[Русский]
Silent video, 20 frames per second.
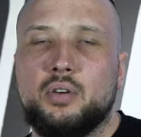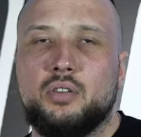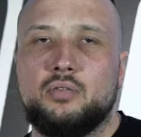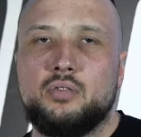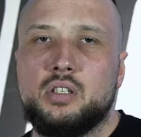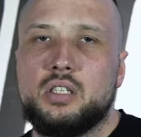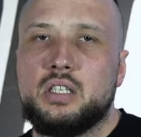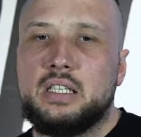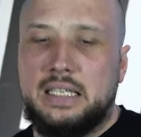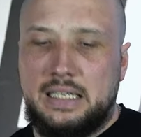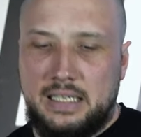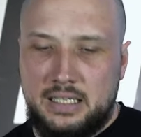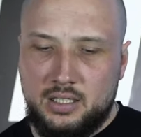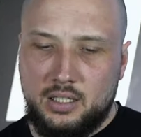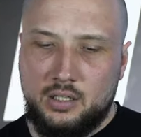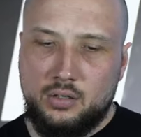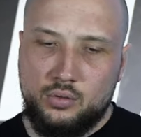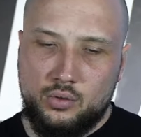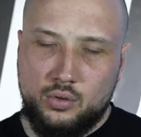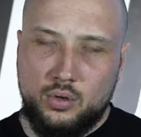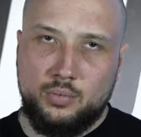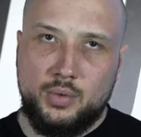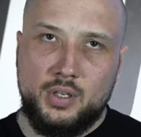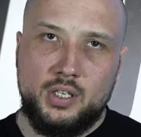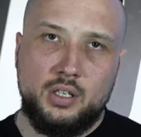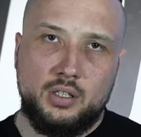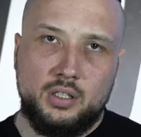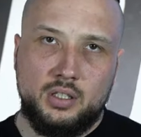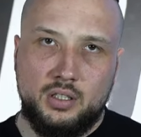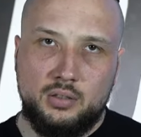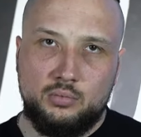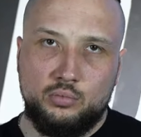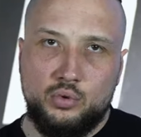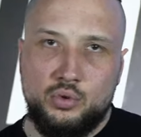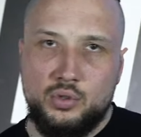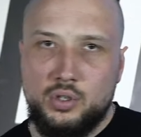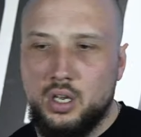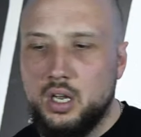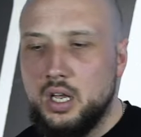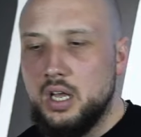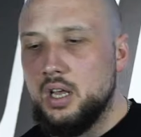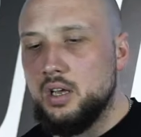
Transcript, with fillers: появился на канале «Устройплощадка» на Бусте.